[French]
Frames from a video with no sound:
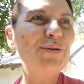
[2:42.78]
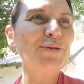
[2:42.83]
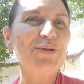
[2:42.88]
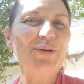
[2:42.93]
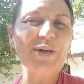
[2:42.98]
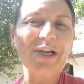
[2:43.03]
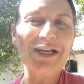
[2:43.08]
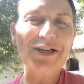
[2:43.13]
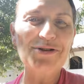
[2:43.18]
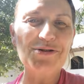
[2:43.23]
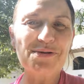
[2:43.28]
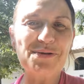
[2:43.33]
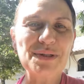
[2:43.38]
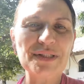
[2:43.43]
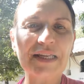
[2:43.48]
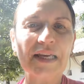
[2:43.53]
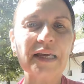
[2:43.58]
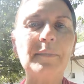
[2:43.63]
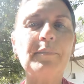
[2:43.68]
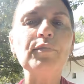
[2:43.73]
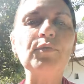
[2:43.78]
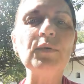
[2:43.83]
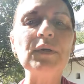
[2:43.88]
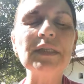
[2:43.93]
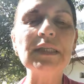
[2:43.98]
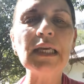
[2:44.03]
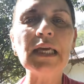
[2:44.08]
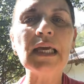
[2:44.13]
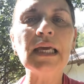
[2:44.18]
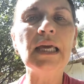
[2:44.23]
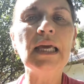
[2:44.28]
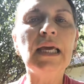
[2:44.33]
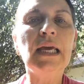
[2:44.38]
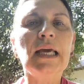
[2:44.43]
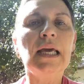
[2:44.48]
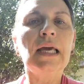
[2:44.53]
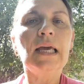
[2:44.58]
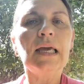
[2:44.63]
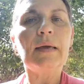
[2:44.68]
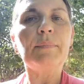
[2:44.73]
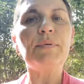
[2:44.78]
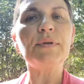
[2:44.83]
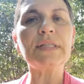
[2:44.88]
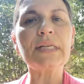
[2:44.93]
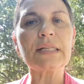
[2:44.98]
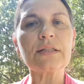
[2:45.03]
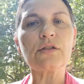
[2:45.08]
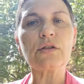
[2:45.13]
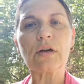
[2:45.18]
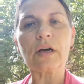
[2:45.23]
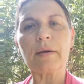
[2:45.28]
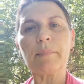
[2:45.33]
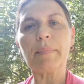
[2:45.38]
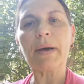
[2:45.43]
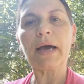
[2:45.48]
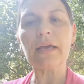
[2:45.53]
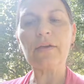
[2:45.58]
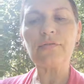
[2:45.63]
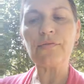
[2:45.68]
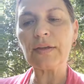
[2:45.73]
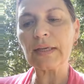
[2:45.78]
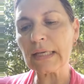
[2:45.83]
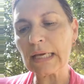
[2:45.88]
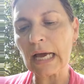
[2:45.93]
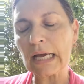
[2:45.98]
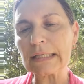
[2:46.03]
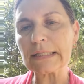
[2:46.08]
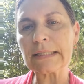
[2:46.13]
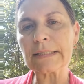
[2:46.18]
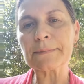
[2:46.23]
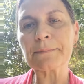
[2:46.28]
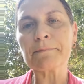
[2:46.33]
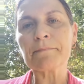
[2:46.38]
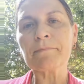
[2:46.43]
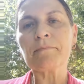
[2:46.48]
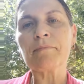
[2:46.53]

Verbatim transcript: on serait juste épuisé et puis ça ne serait pas efficace.